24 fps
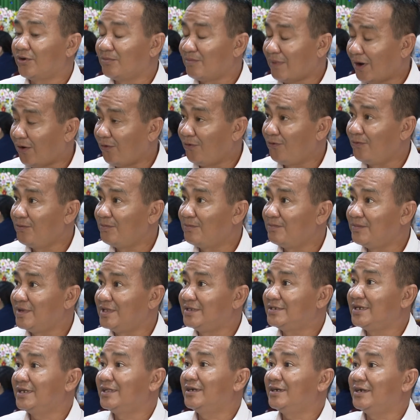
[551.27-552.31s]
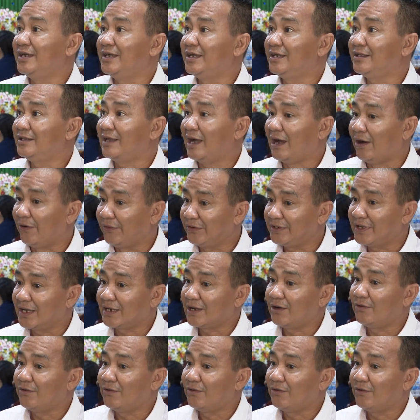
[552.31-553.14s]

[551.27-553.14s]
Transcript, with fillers: chọn mẫu mình sẽ thực hiện hỏi các